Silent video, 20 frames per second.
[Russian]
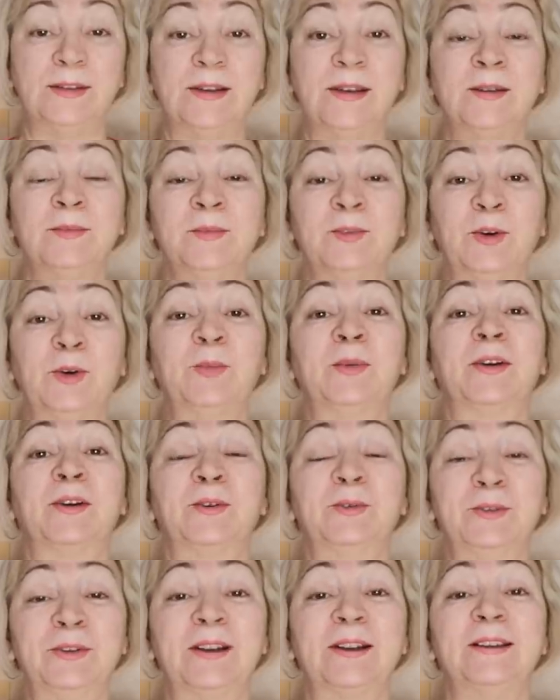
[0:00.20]
Всем доброе
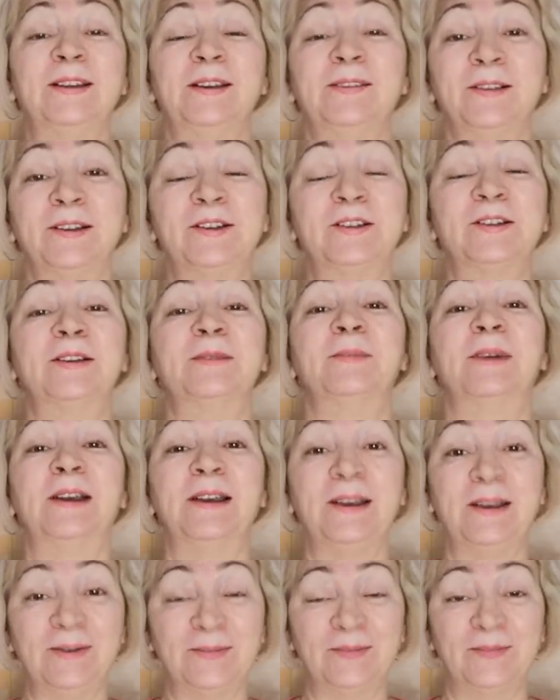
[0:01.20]
утро, девочки
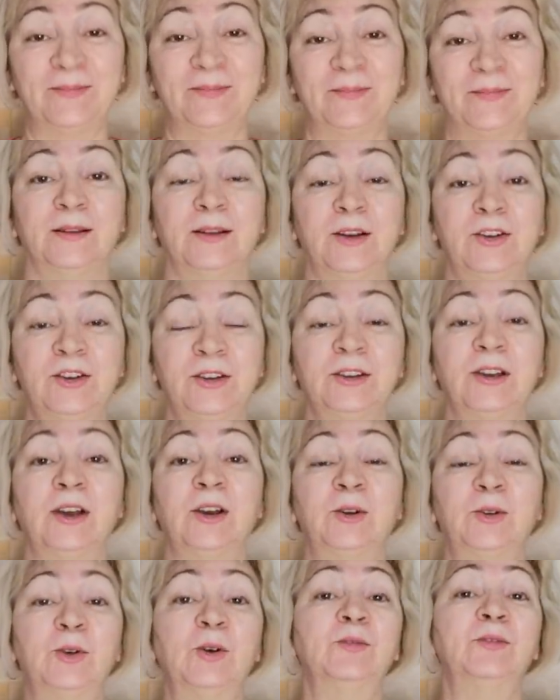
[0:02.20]
мои!
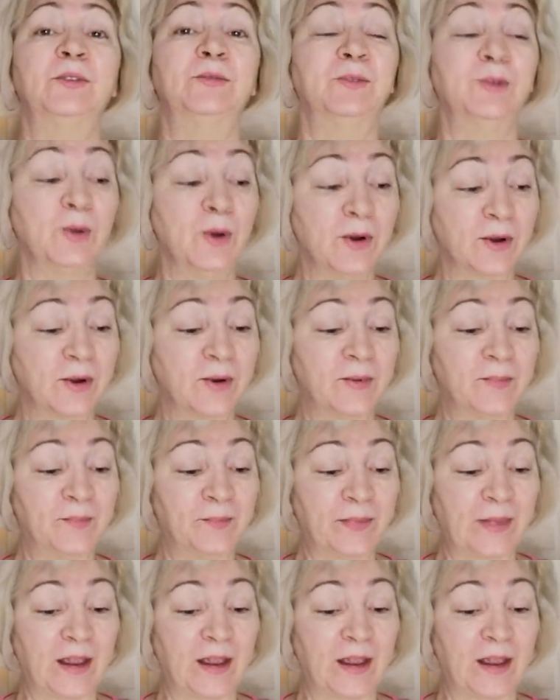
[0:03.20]
Начинаю новый влог.